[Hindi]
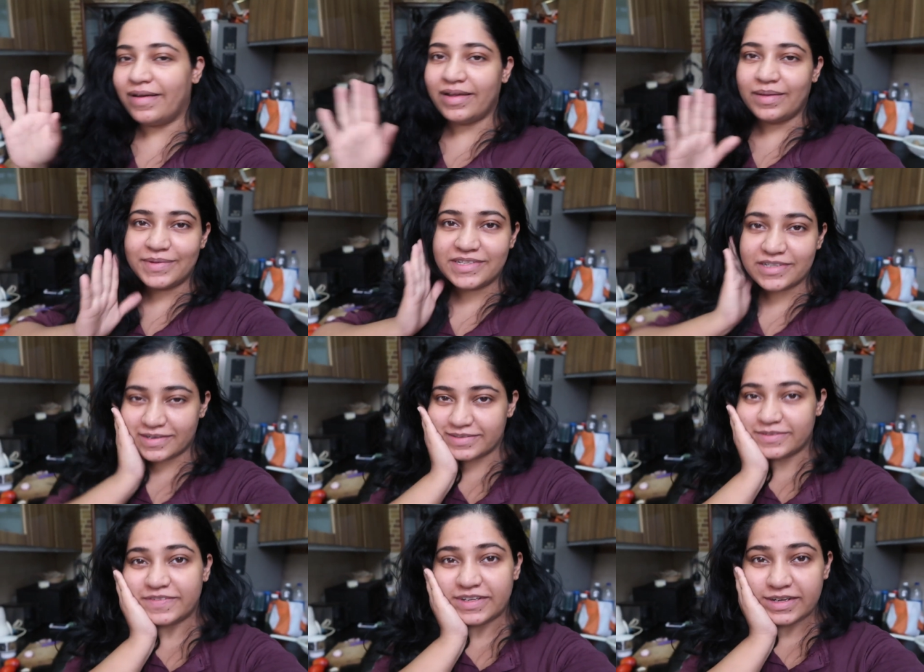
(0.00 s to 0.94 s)
आई मीन
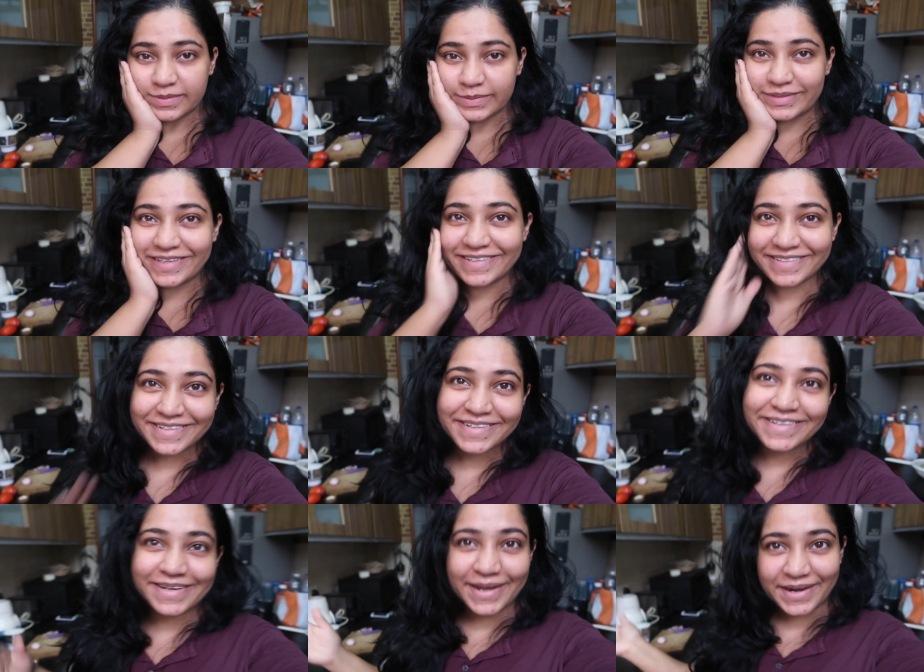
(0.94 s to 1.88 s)
चॉइस ऑफ द हाउस
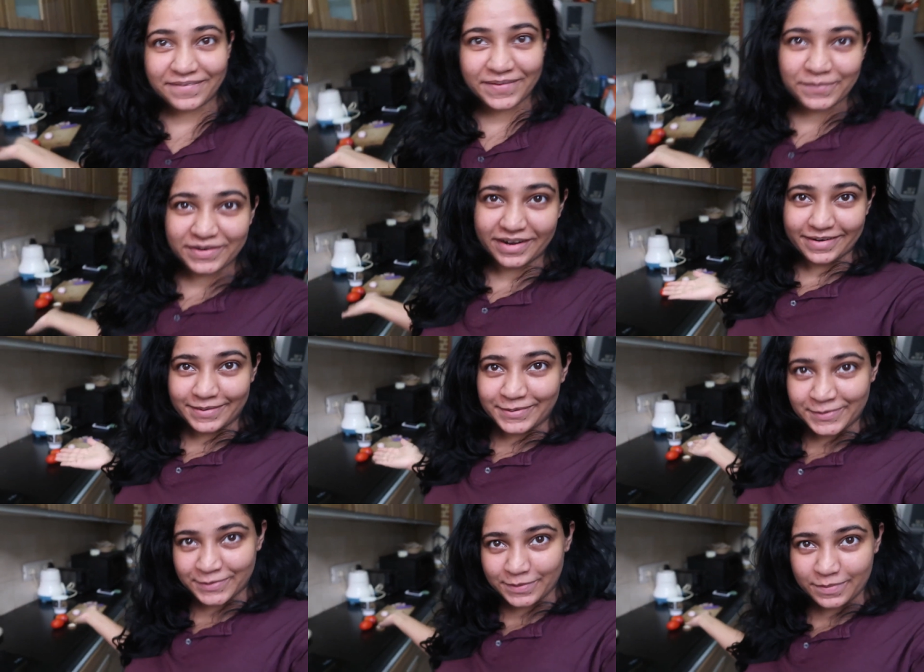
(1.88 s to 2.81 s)
खाना वाना बनाना
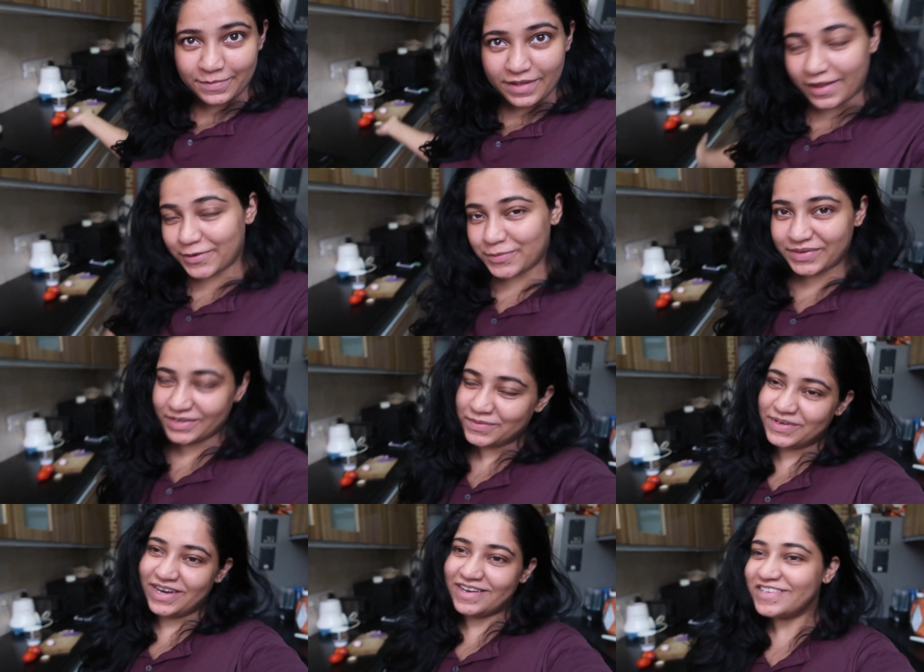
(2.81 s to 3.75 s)
अभी मैं आलू
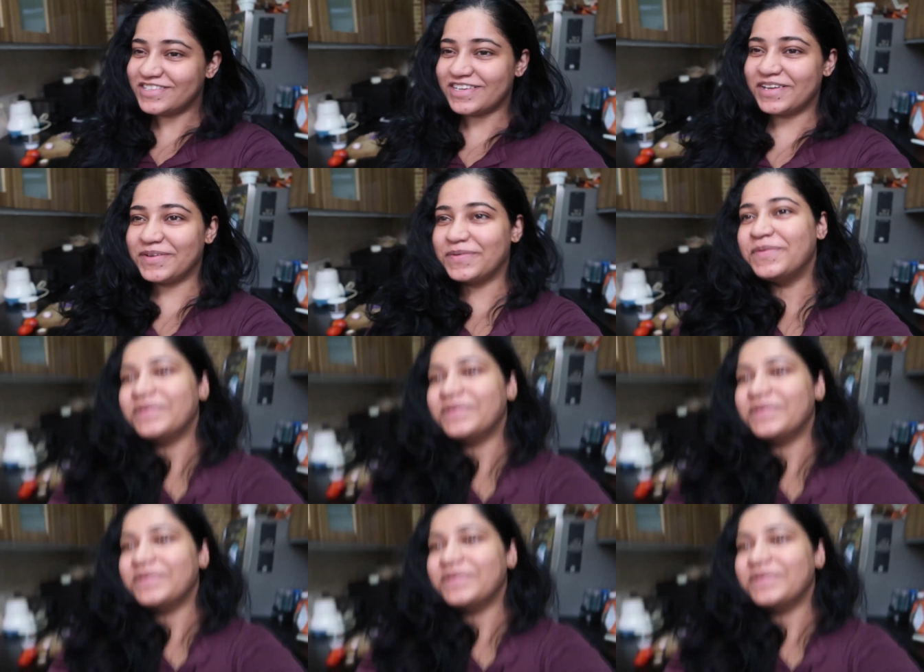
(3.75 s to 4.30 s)
मटर बनाने जा रही हूँ